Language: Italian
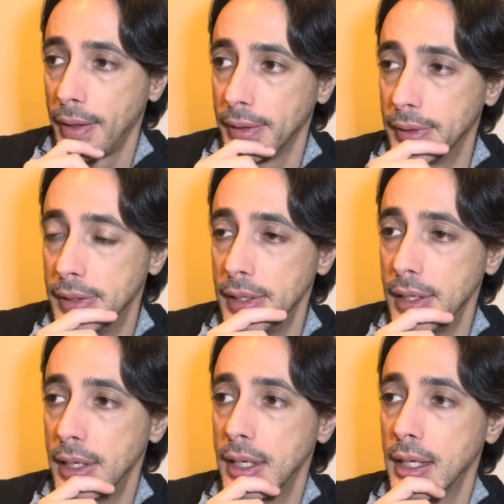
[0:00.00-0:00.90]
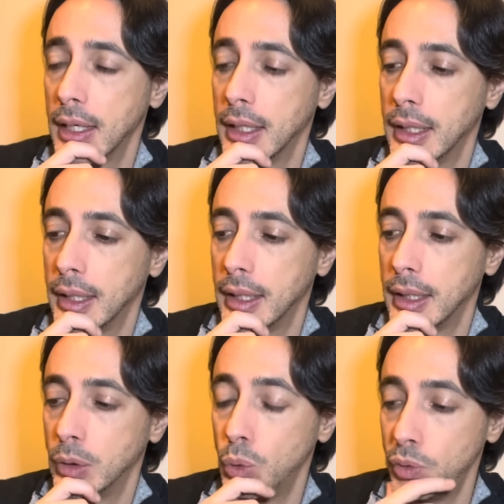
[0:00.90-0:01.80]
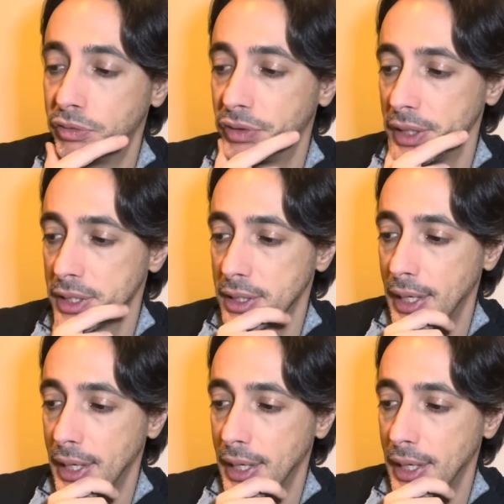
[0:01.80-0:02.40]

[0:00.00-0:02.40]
di eh, Dumfries,